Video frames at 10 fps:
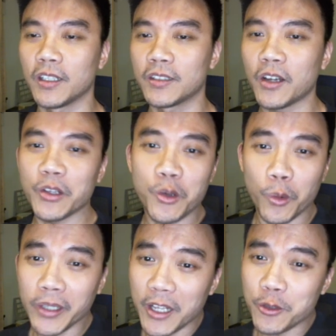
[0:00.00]
到底
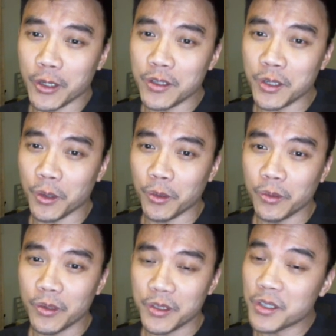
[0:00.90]
国内全球
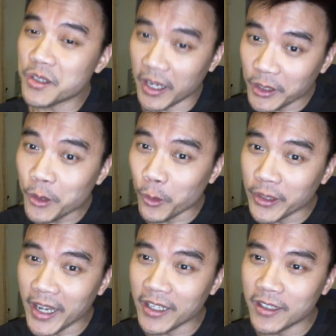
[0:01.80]
是谁的国
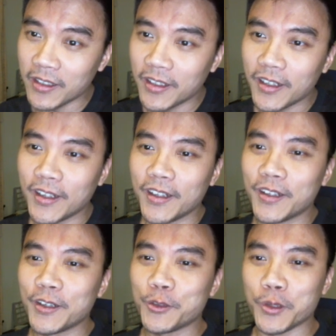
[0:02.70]
内呢？
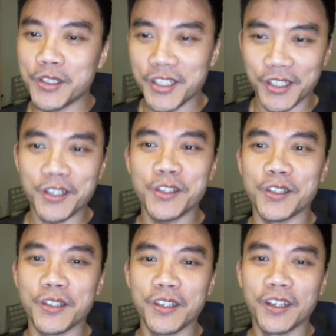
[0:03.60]
所以其
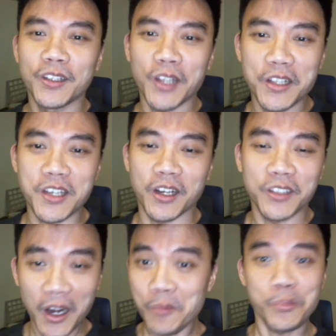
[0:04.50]
实他讲的
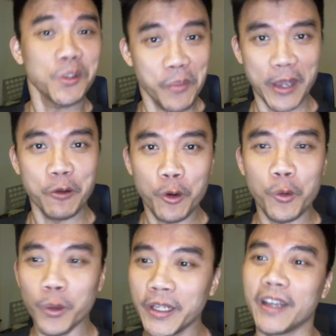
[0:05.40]
当然不是美国
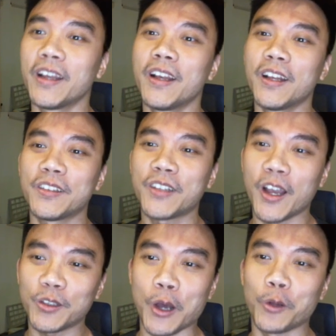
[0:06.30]
国内，他
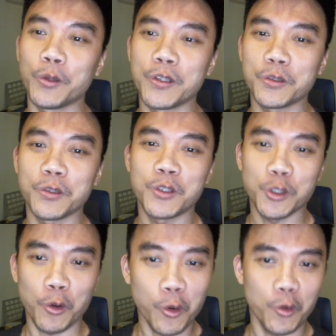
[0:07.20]
要讨论的就是
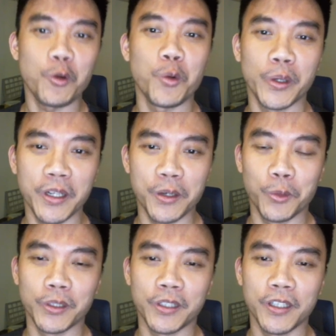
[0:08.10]
中国国内的
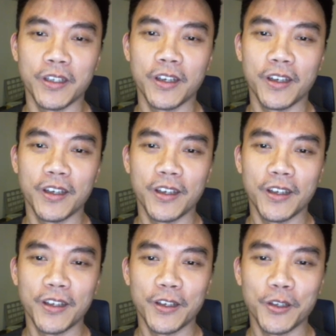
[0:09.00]
问题。
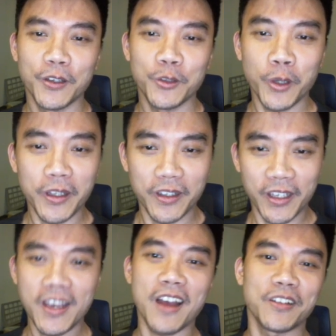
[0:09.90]
所以
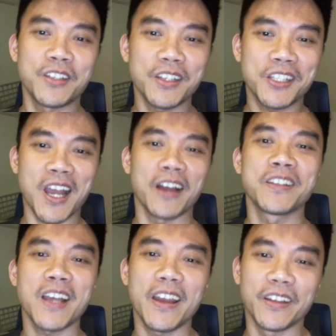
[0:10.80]
一样，这藏
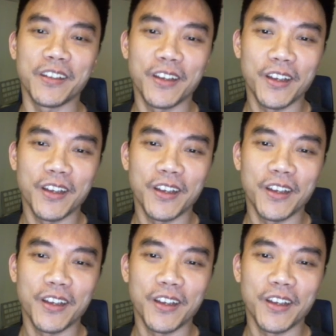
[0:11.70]
在